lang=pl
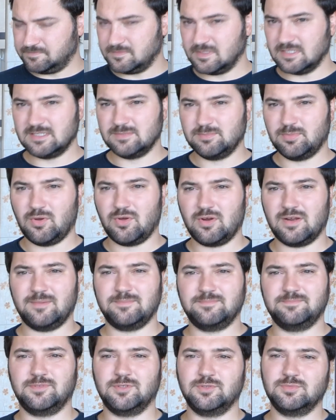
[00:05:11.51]
Spora
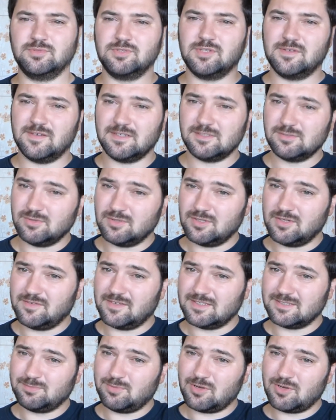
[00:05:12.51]
podbudowa
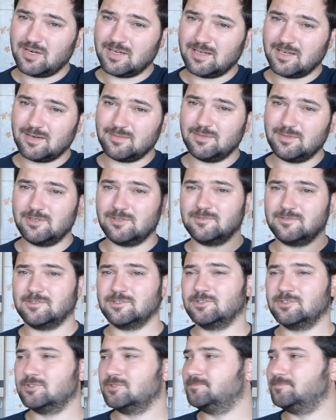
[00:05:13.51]
słodowa, spora
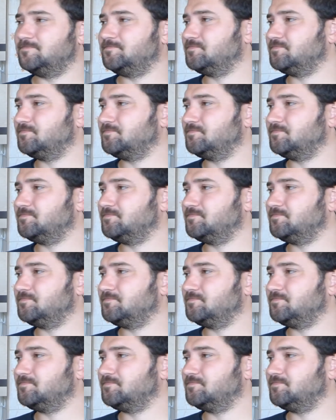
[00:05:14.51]
karmelowość.